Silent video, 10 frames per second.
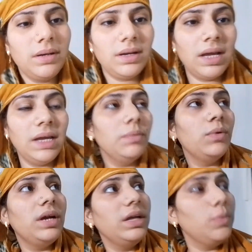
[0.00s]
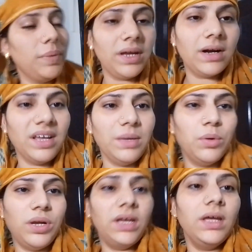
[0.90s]
टाइम हो रहा है दोपहर का टाइम हो
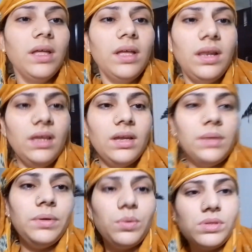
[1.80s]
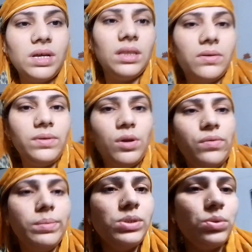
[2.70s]
रहा है लेकिन अभी कुछ ज़्यादा
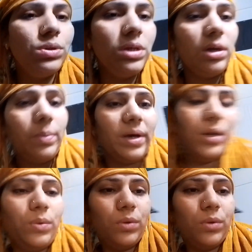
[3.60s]
लोगों में शूट नहीं कर पा रही हूँ